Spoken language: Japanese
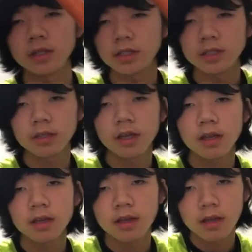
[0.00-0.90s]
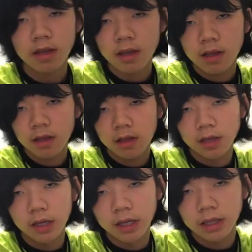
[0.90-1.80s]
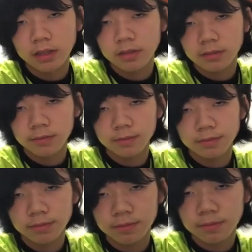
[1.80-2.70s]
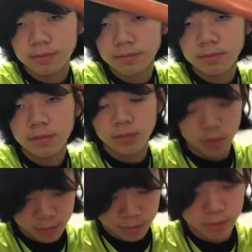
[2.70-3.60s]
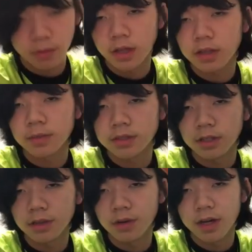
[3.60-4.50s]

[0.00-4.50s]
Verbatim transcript: じですね。はい。ちょっと服と合ってますね、色が。